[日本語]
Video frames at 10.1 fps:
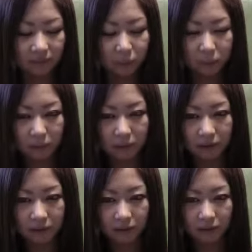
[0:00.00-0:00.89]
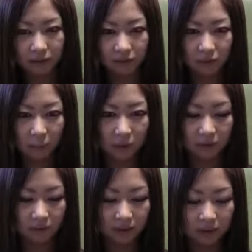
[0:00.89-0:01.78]
分待ちの時とかもあ
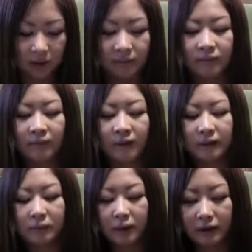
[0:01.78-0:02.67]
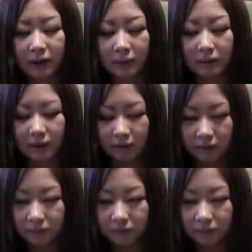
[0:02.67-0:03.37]
るからスパイダーマンやろ